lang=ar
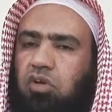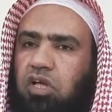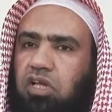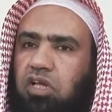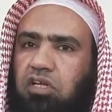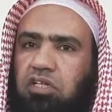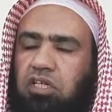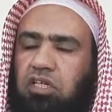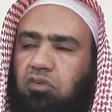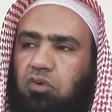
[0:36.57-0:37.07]

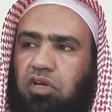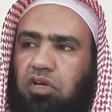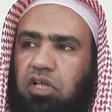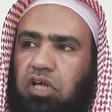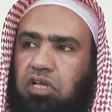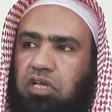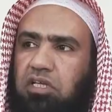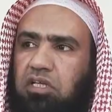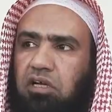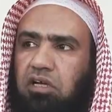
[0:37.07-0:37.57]
الخلق
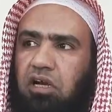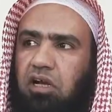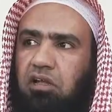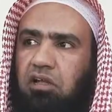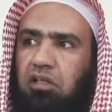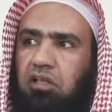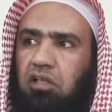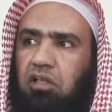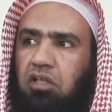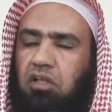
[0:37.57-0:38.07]
والخليقة
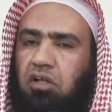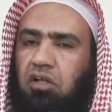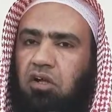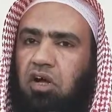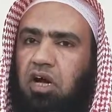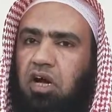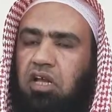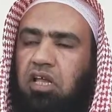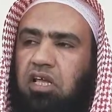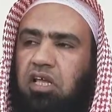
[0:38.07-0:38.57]

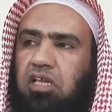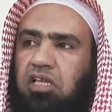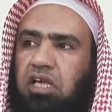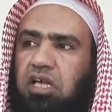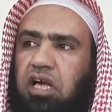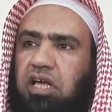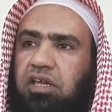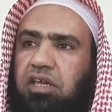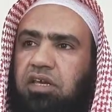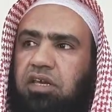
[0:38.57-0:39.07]
قال
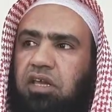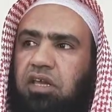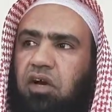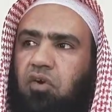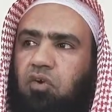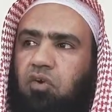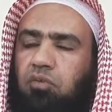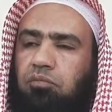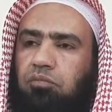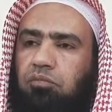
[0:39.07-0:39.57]

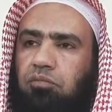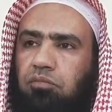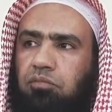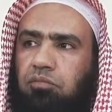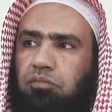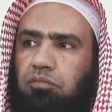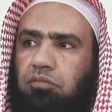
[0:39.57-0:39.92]
لأنهم